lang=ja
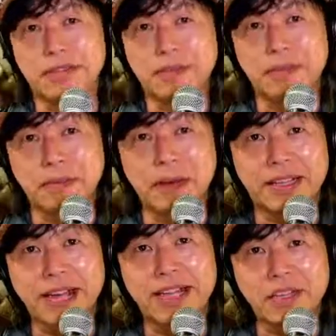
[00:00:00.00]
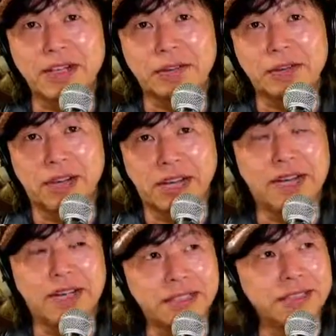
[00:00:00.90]
まあ、第2話という
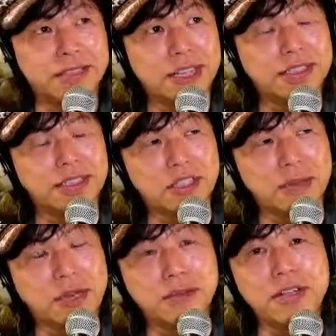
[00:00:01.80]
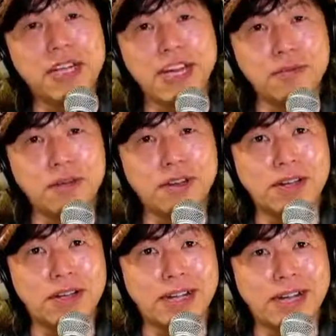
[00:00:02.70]
かなんですけどもね振り返りも
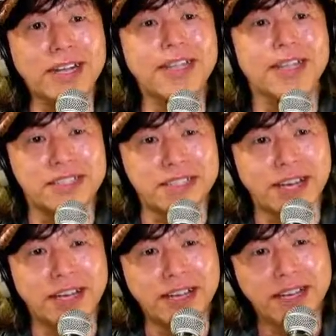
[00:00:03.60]
兼ねてですね